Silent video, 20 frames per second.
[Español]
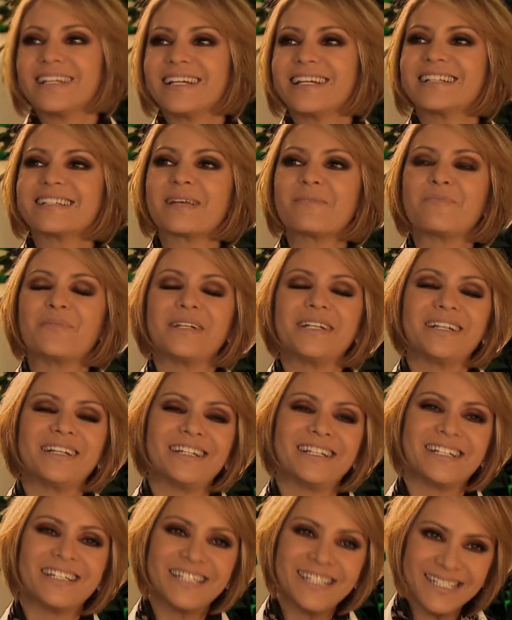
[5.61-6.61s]
esa
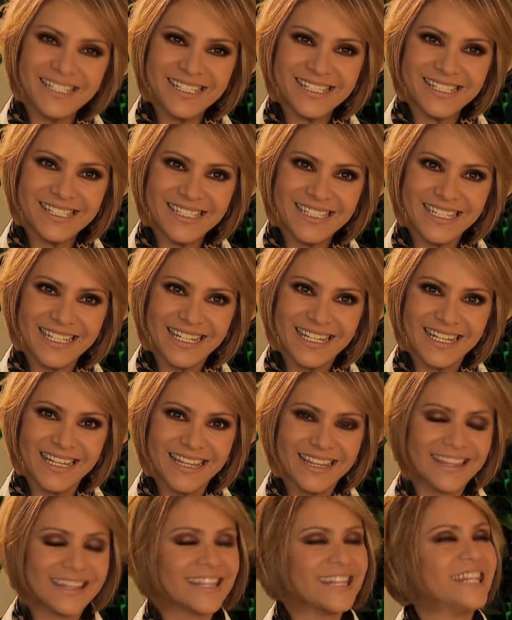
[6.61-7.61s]
pininis
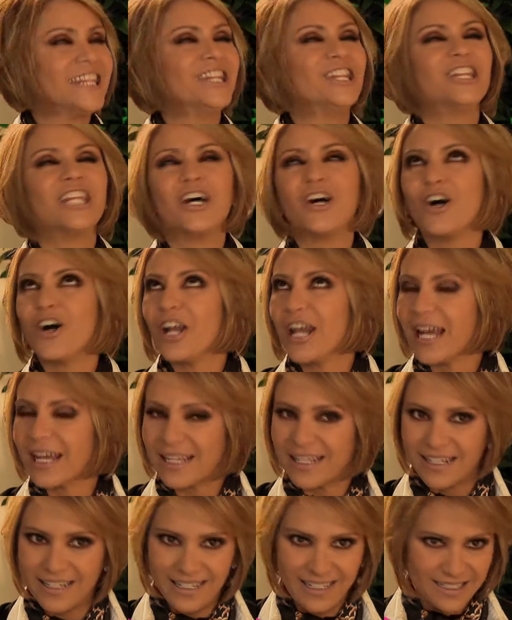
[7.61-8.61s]
no
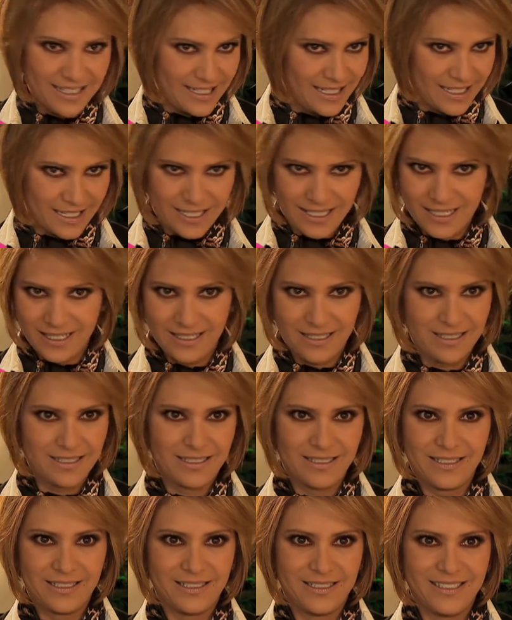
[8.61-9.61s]
la quería hacer.
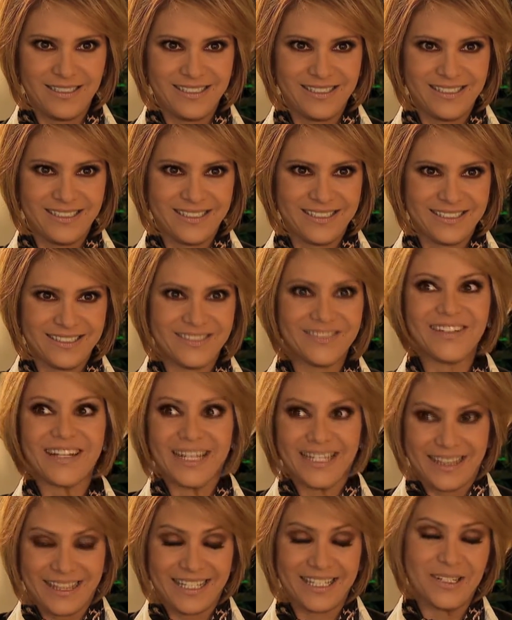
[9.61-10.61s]

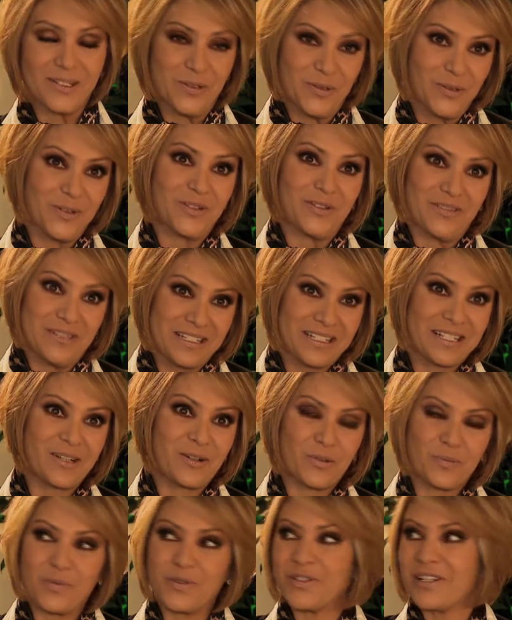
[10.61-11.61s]
Fíjate, no, es que
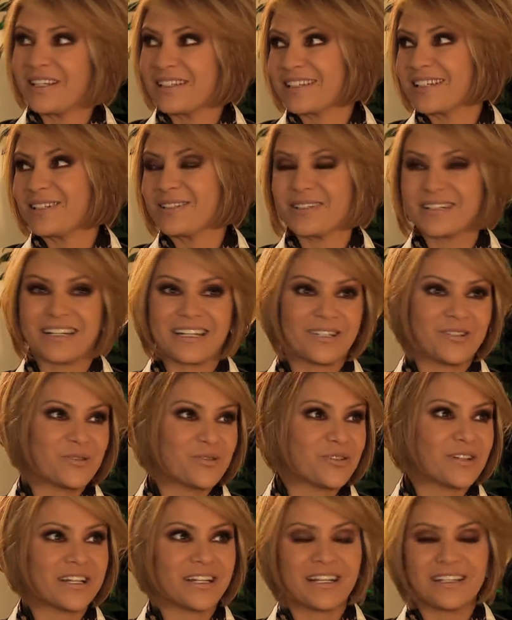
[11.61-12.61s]
los personajes que,
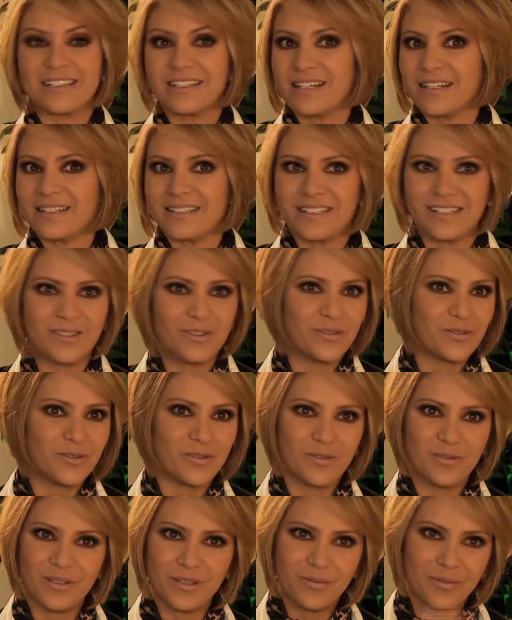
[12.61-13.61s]
yo no quería hacer han
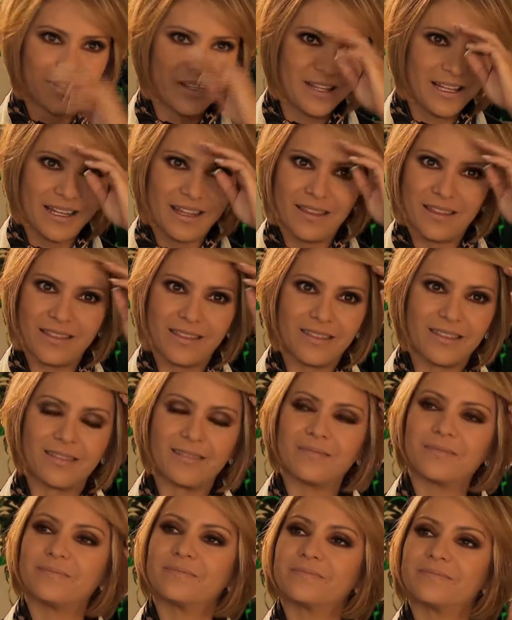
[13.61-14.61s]
sido de verdad
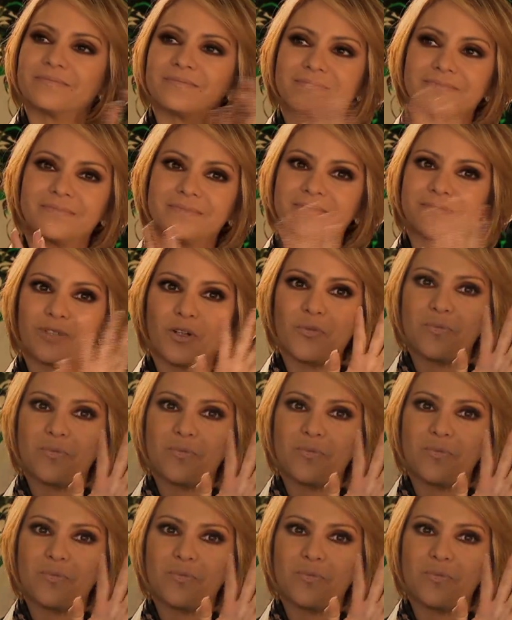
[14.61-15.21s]
lo